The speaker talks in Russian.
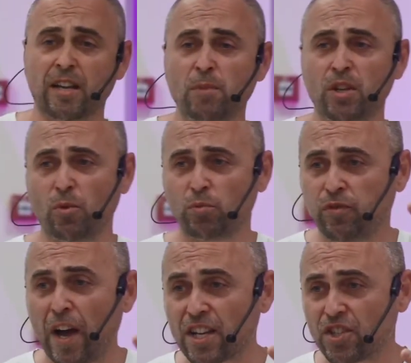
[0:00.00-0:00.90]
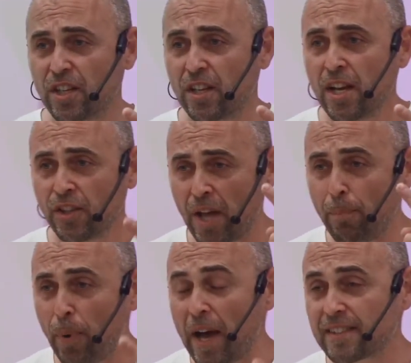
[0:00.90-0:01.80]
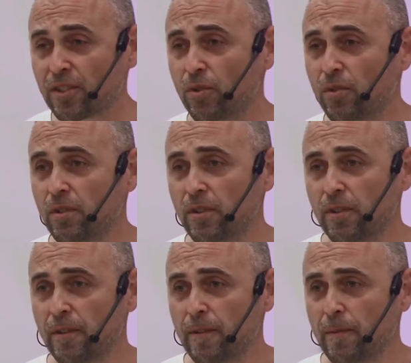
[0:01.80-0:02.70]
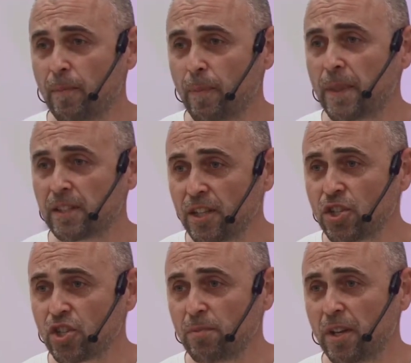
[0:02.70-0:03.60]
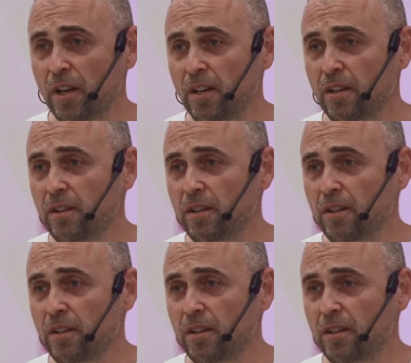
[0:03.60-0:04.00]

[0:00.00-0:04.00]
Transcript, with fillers: как минимум дважды на Пасху. Ты слышишь меня?